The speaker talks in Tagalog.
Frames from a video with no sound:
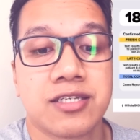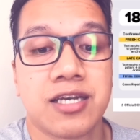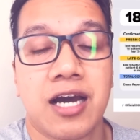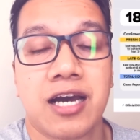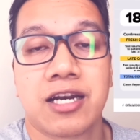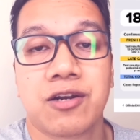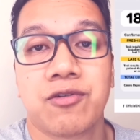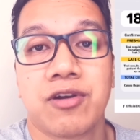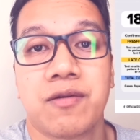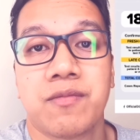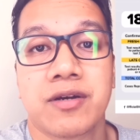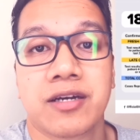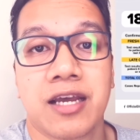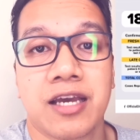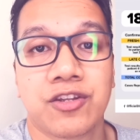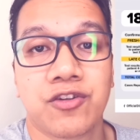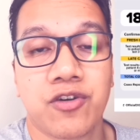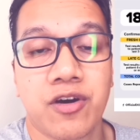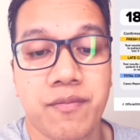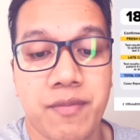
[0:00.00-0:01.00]
Sa araw lamang
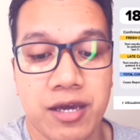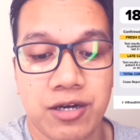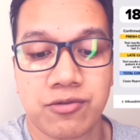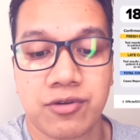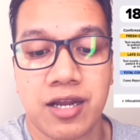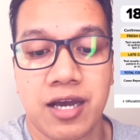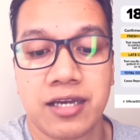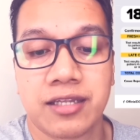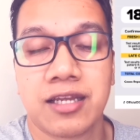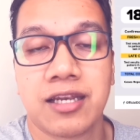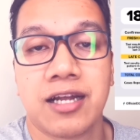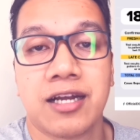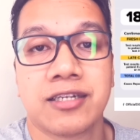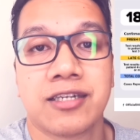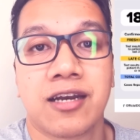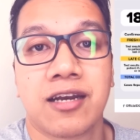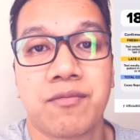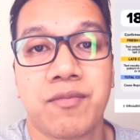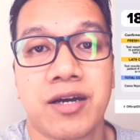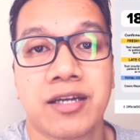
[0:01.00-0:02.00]
na ito ay merong
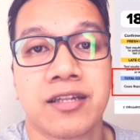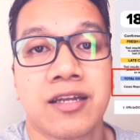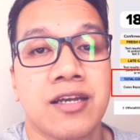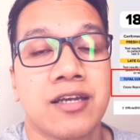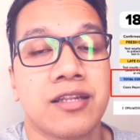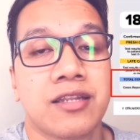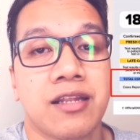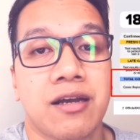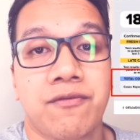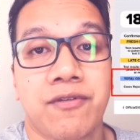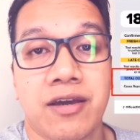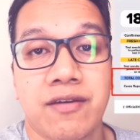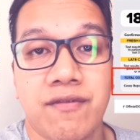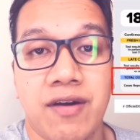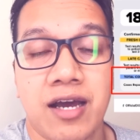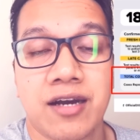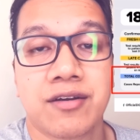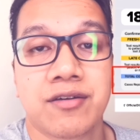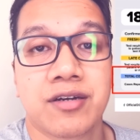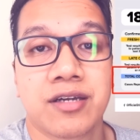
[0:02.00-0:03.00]
naitalanan naman na
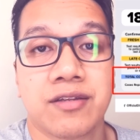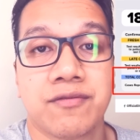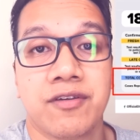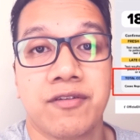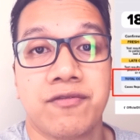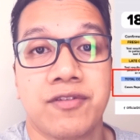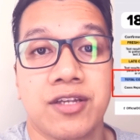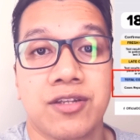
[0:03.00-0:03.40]
552